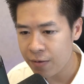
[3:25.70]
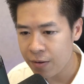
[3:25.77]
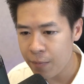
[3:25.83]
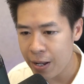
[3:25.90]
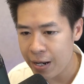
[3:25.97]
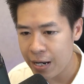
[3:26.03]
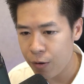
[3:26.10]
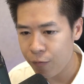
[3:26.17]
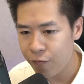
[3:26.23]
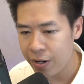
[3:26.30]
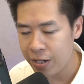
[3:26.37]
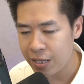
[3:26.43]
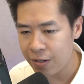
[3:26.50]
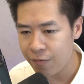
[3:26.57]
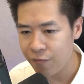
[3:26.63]
và các bạn đều
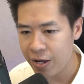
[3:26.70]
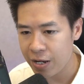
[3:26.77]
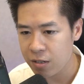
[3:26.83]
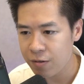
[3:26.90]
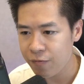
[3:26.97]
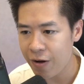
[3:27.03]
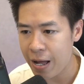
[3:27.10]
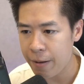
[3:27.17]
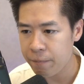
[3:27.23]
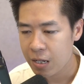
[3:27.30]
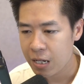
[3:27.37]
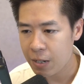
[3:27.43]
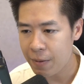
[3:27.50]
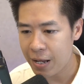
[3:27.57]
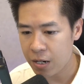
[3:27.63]
phân tích về ngữ pháp?
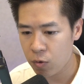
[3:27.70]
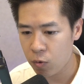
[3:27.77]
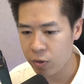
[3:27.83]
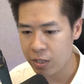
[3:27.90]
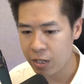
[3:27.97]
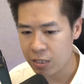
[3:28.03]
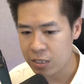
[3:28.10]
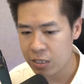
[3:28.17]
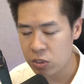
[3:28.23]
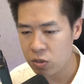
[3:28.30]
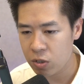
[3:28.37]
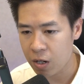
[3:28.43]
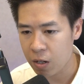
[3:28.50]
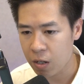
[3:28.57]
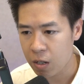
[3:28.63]
Các bạn ngồi ở trên
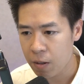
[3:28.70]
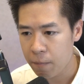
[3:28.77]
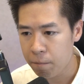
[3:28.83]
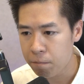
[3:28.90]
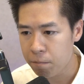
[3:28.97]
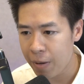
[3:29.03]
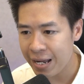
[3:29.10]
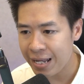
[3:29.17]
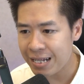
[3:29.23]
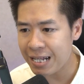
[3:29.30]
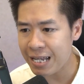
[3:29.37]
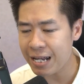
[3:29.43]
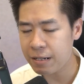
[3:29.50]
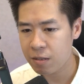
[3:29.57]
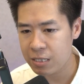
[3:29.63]
trường mấy
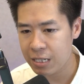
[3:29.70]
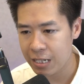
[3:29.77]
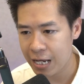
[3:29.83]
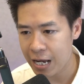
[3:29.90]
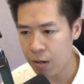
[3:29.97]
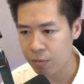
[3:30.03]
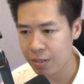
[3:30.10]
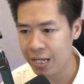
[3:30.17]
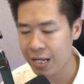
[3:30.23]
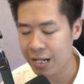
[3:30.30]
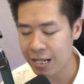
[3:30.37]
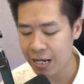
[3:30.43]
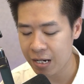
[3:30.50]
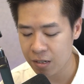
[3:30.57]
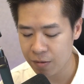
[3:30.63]
tiết chỉ để học thì hiện
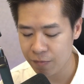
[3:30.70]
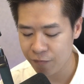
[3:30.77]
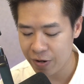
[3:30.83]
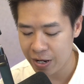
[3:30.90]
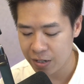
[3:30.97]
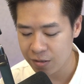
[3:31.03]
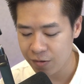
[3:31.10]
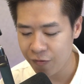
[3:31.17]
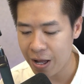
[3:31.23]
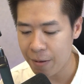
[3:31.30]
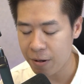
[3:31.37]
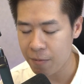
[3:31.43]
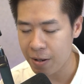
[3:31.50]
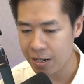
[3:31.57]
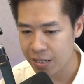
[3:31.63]
tại đơn về ngữ
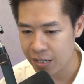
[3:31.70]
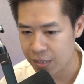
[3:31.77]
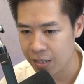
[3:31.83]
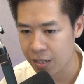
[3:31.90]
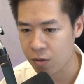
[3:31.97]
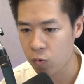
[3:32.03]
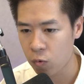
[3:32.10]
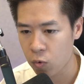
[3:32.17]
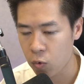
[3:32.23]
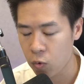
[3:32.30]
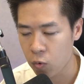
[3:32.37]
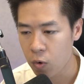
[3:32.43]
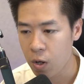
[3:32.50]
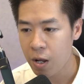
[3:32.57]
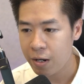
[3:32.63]
pháp, các bạn gật gật gù
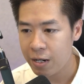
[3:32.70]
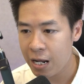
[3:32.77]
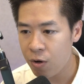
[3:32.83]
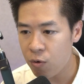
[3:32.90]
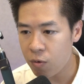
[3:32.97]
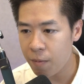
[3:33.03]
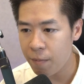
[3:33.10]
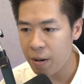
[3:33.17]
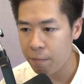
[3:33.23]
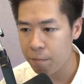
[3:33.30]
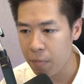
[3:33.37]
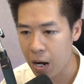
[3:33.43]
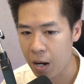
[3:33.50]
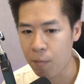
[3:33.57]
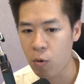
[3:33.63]
gù, đến lúc các
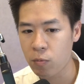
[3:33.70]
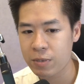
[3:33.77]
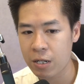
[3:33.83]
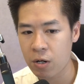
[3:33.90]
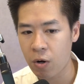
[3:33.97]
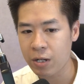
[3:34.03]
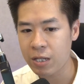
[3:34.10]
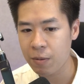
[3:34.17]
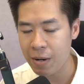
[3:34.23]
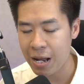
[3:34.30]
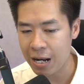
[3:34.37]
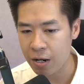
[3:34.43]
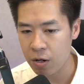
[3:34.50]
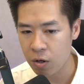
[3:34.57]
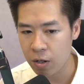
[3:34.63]
bạn mở mồm ra nói thì
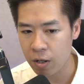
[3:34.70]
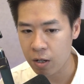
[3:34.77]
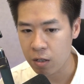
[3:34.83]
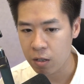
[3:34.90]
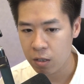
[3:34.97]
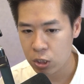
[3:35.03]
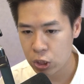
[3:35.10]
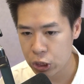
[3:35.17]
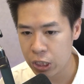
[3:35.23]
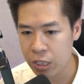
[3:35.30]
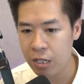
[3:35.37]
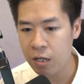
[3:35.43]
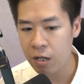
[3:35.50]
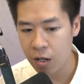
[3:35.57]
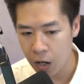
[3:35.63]
bạn lại nói là
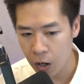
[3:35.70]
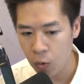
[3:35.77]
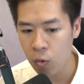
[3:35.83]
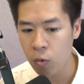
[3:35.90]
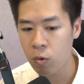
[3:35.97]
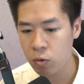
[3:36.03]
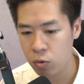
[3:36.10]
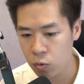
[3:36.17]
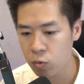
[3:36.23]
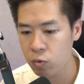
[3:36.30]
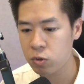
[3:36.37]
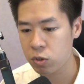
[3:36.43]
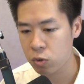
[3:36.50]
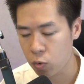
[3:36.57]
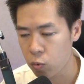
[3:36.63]
she go to
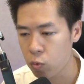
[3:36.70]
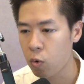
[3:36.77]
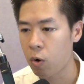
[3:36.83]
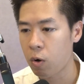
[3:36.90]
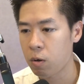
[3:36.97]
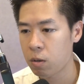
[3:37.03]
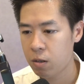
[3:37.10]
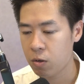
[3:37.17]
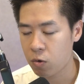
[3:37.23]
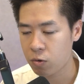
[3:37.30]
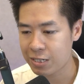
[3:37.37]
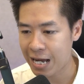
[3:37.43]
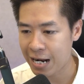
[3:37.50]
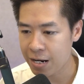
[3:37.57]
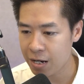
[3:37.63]
school. Nó có
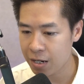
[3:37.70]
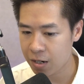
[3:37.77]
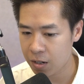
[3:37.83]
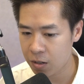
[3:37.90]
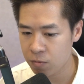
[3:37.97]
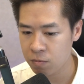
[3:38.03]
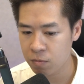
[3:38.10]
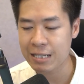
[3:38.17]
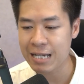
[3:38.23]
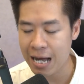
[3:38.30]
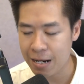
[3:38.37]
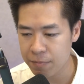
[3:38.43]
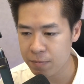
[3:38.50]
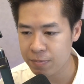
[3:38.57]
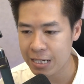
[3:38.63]
chán đời không?
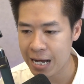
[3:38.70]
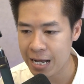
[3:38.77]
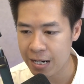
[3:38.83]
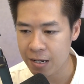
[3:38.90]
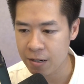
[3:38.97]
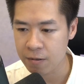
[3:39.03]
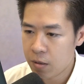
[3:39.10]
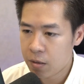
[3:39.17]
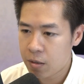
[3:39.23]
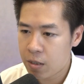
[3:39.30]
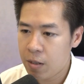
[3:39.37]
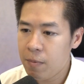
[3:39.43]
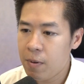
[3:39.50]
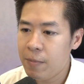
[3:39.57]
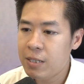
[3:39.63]
Chán bấm chán nào.
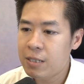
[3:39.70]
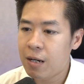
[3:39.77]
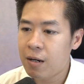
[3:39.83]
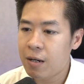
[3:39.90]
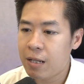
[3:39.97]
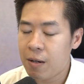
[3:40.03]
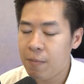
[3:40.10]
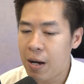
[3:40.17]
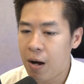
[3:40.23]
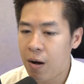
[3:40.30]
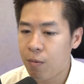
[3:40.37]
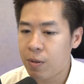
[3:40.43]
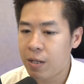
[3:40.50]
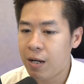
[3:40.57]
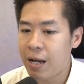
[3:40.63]
Thế mà bây giờ người ta bảo
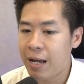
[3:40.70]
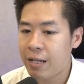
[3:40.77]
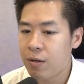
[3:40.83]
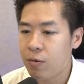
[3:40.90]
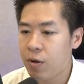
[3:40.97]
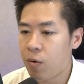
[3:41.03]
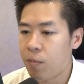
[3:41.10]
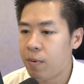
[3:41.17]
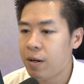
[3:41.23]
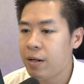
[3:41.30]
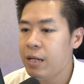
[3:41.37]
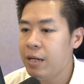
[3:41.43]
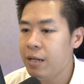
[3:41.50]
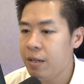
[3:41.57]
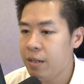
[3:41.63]
học tiếng Anh theo kiểu mới
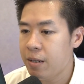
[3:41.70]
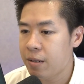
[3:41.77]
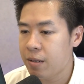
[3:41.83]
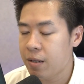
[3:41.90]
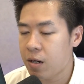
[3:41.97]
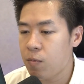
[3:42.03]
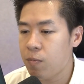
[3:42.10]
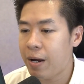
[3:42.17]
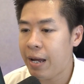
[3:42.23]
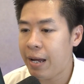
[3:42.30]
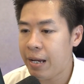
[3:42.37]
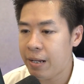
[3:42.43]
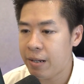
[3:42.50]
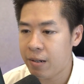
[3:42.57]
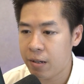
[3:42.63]
đi thì không
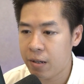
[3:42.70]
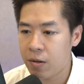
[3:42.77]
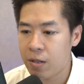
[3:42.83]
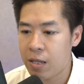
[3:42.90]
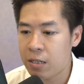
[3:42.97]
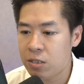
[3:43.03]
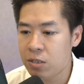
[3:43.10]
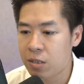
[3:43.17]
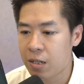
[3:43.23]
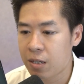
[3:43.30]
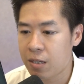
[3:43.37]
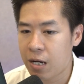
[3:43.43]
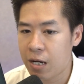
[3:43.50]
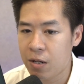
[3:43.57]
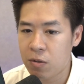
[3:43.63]
nghe, người ta chửi
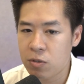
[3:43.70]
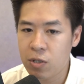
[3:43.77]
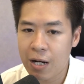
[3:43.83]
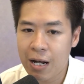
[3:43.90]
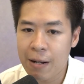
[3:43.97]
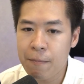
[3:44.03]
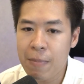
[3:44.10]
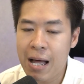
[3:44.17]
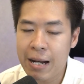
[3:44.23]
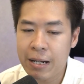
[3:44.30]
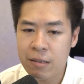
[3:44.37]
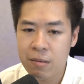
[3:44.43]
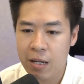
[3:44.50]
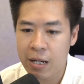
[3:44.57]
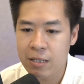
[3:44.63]
là thầy nói chuyện lan
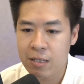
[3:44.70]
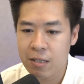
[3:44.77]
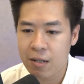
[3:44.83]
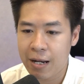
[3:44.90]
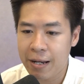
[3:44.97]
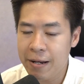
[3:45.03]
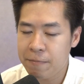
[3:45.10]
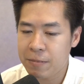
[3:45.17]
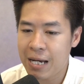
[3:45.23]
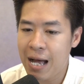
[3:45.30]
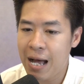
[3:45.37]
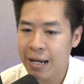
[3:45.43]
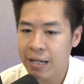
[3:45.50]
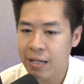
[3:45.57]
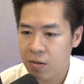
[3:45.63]
man, thầy chỉ là cái đẹp
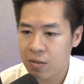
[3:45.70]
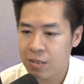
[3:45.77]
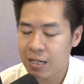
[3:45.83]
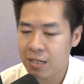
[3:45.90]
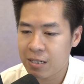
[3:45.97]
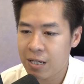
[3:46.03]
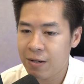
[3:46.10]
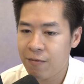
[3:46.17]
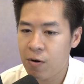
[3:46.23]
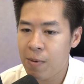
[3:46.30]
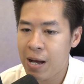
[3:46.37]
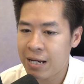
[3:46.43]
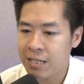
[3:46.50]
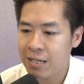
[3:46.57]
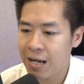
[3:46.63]
trai, còn chẳng dạy vào
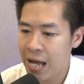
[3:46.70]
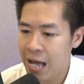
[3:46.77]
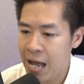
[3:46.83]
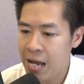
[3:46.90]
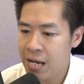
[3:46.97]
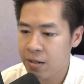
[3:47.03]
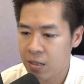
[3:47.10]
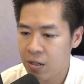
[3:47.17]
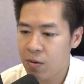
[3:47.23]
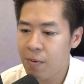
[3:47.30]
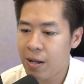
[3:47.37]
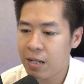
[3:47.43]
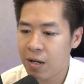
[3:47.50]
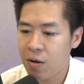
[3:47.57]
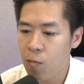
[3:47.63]
bài gì cả. Theo các
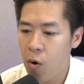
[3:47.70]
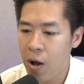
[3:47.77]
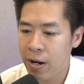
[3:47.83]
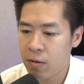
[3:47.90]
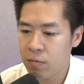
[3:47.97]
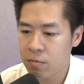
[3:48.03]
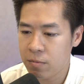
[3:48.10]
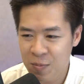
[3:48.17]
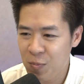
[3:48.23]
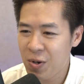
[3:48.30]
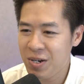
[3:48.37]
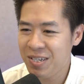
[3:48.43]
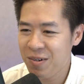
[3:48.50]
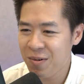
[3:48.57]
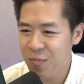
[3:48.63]
bạn thầy có buồn không?
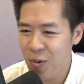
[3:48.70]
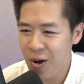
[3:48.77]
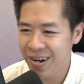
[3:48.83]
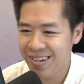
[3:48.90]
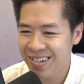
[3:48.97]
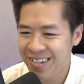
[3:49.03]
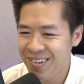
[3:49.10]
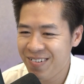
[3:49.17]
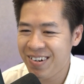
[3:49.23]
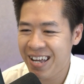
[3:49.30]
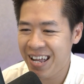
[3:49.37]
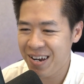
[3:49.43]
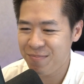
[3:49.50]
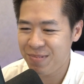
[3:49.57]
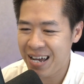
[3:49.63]
Buồn gì mà buồn, nếu mà
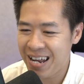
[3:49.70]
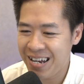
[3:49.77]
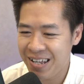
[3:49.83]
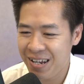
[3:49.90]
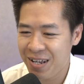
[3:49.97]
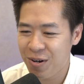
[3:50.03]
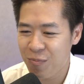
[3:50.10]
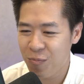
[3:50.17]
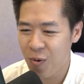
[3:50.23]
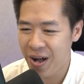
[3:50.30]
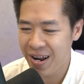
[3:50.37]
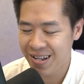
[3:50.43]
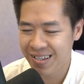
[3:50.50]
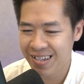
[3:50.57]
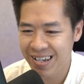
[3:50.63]
khen đẹp trai thế thì không
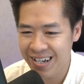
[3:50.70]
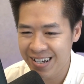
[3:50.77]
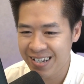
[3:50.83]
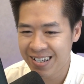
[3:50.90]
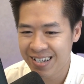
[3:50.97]
buồn nhé.